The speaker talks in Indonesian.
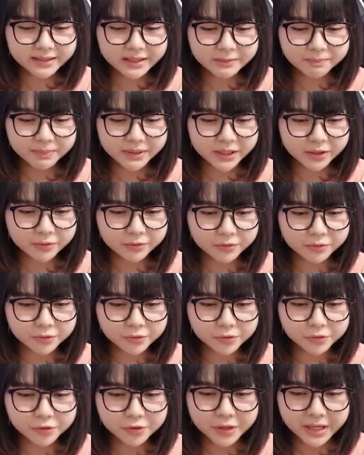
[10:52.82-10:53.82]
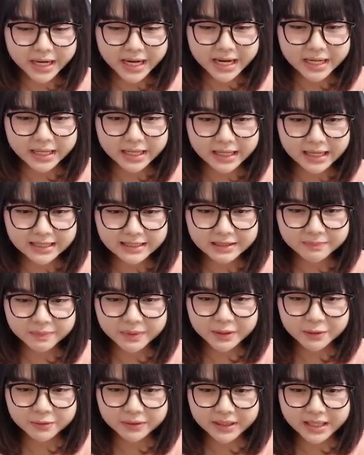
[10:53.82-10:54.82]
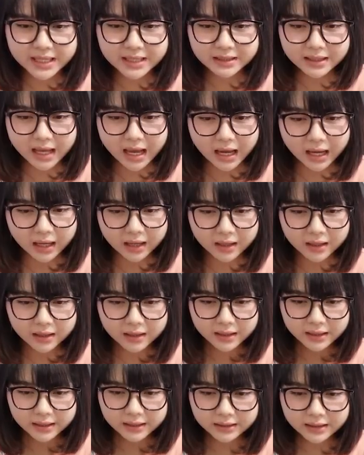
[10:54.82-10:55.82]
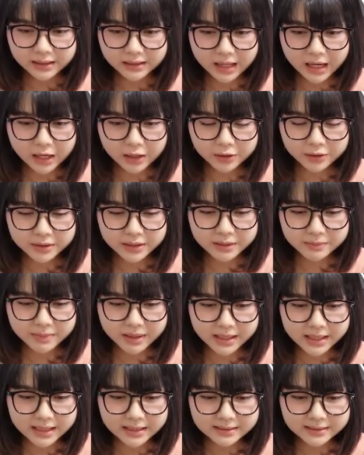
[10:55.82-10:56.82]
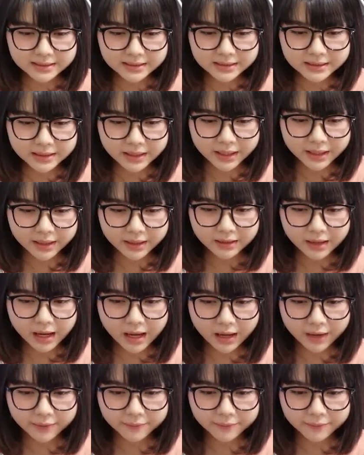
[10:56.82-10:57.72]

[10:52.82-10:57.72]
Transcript: CPU inilah CPU kita kita taruh di bagian sini deh nah